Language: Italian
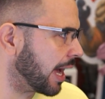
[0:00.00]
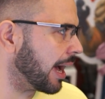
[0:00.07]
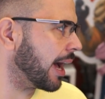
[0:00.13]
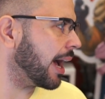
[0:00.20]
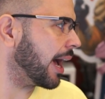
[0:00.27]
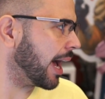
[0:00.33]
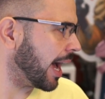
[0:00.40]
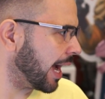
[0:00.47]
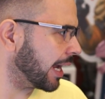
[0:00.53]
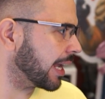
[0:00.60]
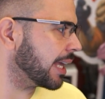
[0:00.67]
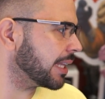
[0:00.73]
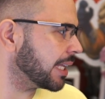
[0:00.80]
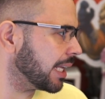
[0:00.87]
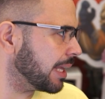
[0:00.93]
ha
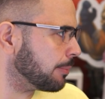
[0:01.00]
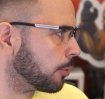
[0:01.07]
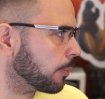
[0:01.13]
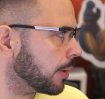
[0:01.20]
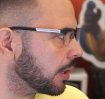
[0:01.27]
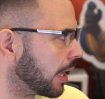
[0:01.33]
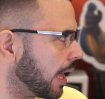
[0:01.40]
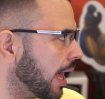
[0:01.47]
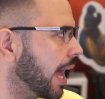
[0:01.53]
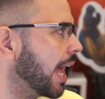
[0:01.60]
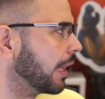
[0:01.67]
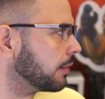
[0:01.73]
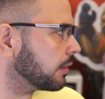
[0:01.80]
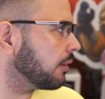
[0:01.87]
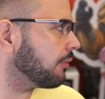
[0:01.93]
anche delle proprietà
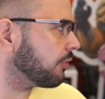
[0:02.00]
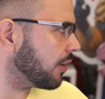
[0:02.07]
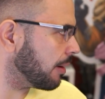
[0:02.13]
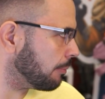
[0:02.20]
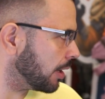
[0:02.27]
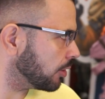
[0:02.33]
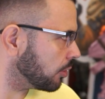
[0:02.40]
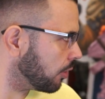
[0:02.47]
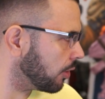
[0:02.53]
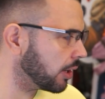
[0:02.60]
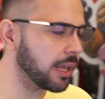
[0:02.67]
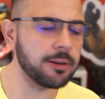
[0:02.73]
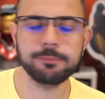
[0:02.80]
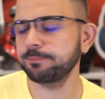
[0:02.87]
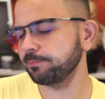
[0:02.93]

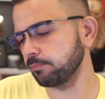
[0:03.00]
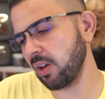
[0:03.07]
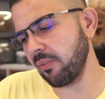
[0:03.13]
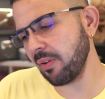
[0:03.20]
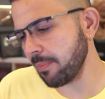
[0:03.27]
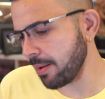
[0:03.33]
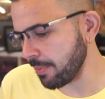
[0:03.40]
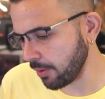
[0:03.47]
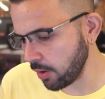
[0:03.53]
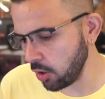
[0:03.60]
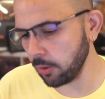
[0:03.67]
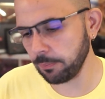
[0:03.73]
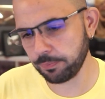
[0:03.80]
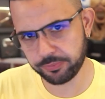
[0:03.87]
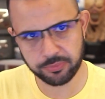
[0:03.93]
antinfiammatorie. Ma vabbè, ma
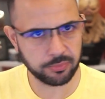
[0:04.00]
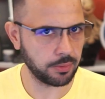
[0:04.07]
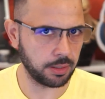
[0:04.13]
quello